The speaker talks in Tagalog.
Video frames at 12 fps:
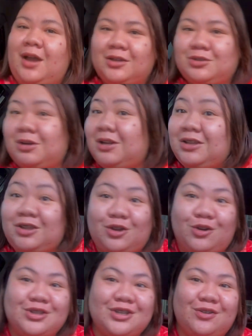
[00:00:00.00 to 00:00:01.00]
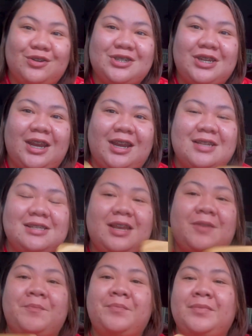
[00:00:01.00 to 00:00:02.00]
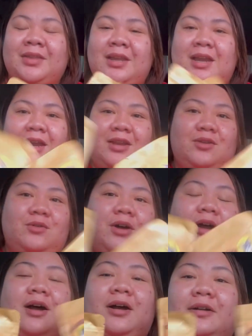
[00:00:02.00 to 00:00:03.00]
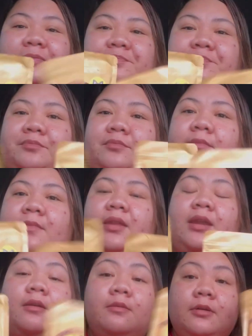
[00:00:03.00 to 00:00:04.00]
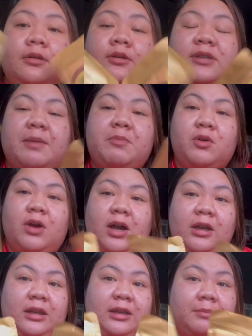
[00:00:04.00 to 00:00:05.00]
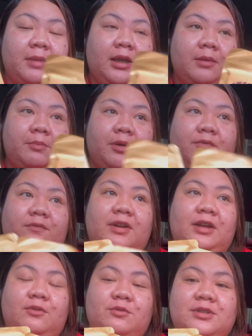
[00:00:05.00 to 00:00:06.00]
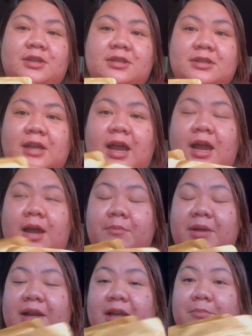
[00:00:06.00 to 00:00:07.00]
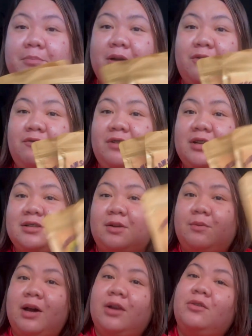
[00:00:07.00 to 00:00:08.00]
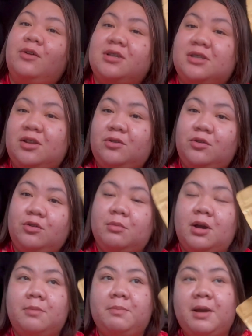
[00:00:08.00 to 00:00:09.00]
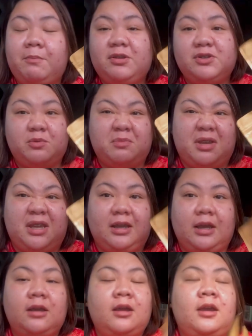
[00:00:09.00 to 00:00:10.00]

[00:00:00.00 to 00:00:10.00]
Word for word: Actually, nandito ako sa kotse eh, kasi, I know, um, sabi ko nga kanina, mahirap mag-vlog kung saan, ah, mahirap mag-vlog sa kwarto kasi nandun yung mga papi, so maingay.